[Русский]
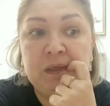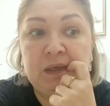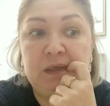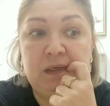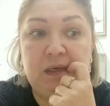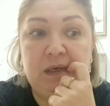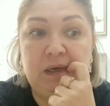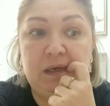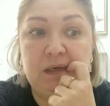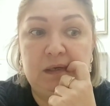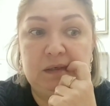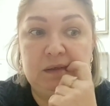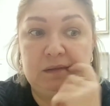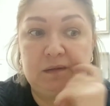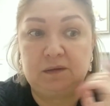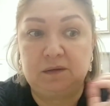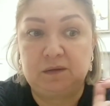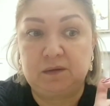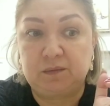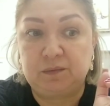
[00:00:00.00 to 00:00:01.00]
я,
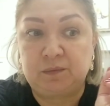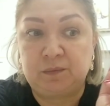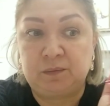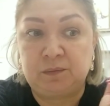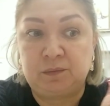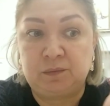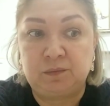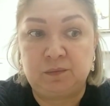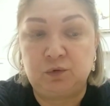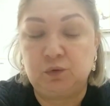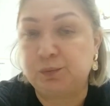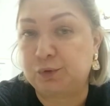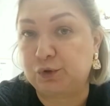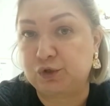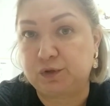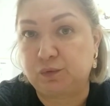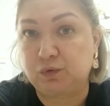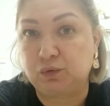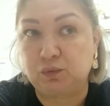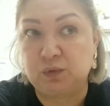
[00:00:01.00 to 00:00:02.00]
эм, ну
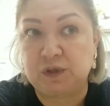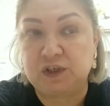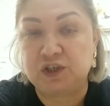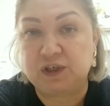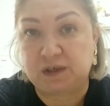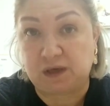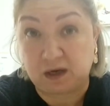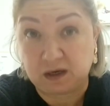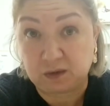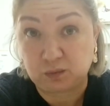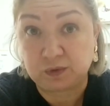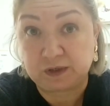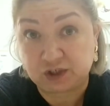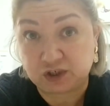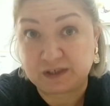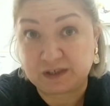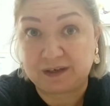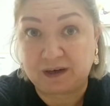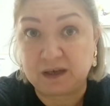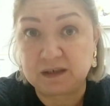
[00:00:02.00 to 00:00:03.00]
просто вот у нас же, у нас
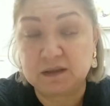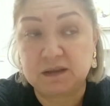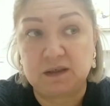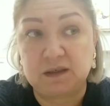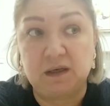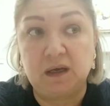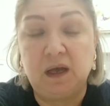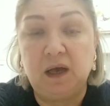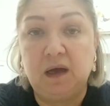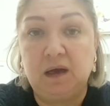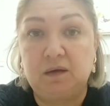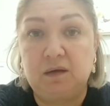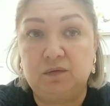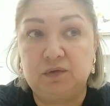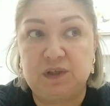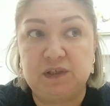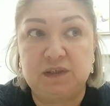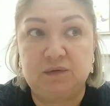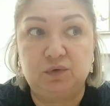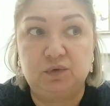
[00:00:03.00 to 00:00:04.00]
же карты,
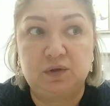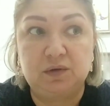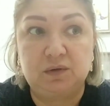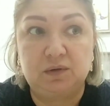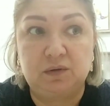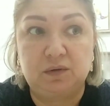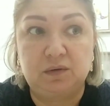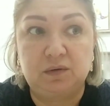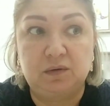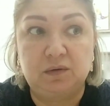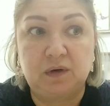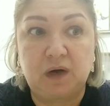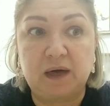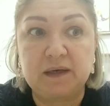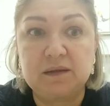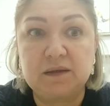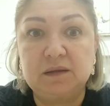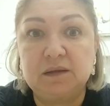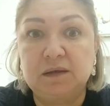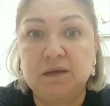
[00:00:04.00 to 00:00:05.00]
вот эти вот э,
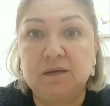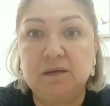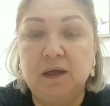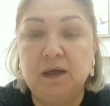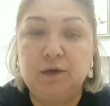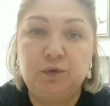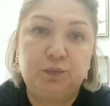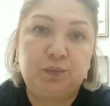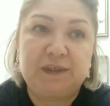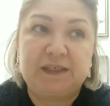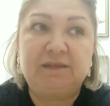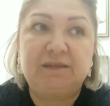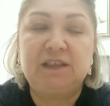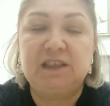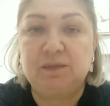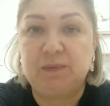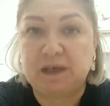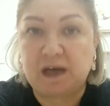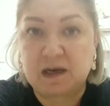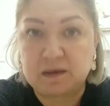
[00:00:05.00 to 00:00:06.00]
карты, ну представьте
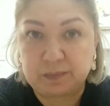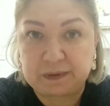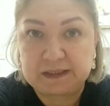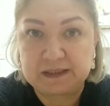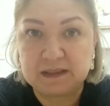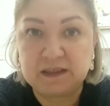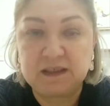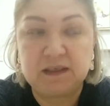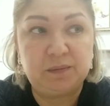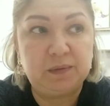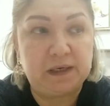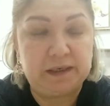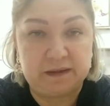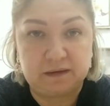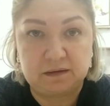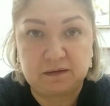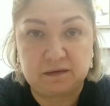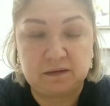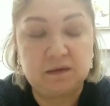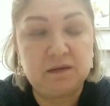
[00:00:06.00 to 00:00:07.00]
себе, как проездные
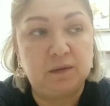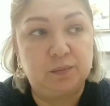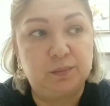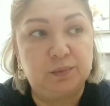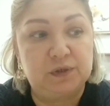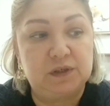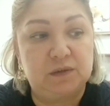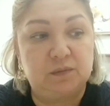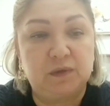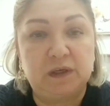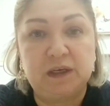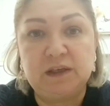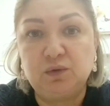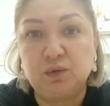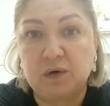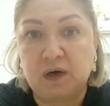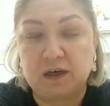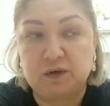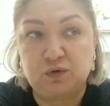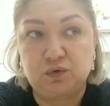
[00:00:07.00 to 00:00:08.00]
билеты, да, допустим, на
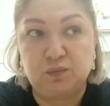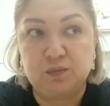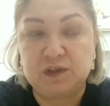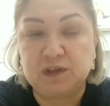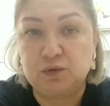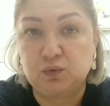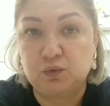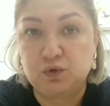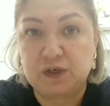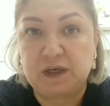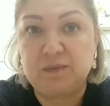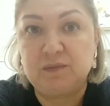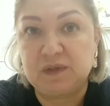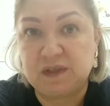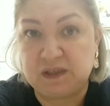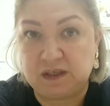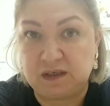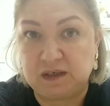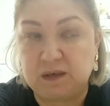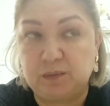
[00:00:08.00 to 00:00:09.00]
эту карту мы загружаем
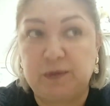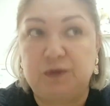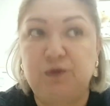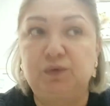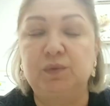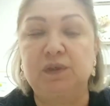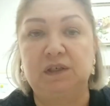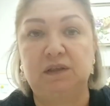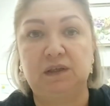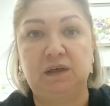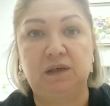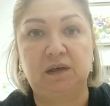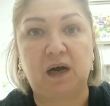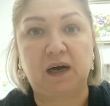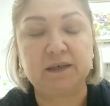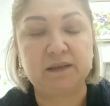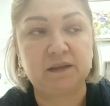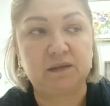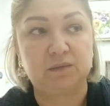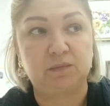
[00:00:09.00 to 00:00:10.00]
деньги, потом с этой
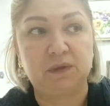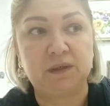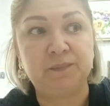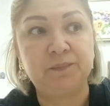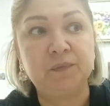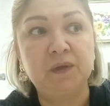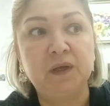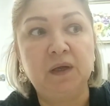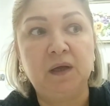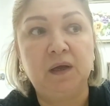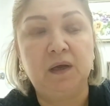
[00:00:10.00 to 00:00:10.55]
карты мы